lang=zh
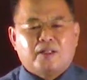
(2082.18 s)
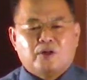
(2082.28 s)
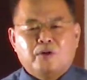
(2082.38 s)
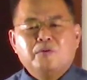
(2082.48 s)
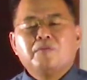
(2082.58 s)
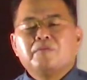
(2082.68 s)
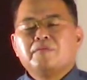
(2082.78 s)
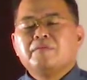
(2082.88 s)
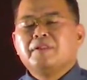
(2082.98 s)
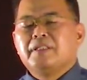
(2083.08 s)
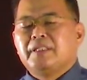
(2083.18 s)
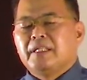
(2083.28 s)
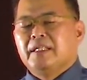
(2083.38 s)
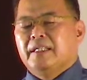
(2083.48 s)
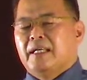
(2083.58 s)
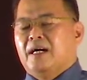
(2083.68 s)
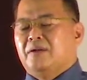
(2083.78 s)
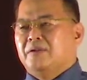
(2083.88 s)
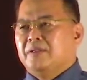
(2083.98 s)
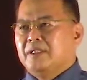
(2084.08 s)
都经历
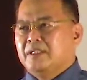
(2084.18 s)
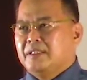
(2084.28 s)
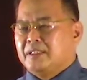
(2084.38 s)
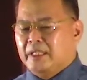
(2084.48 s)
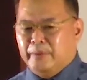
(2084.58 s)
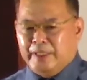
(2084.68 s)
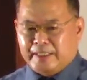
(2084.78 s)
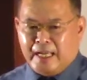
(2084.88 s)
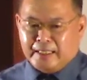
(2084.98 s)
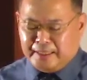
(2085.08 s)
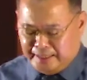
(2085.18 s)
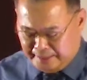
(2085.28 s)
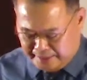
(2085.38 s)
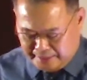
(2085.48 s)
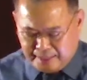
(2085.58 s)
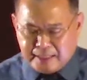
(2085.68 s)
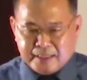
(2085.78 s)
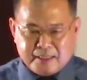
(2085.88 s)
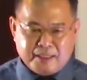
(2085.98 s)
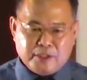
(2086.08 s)
到，这位上帝
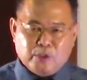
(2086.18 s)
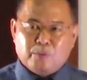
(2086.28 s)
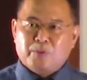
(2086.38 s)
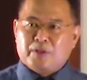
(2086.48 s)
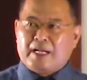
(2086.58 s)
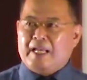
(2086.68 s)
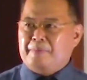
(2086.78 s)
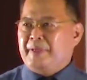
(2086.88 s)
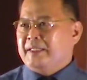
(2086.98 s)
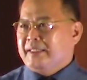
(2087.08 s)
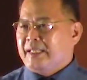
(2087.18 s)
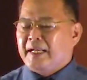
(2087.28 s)
是永不改变的上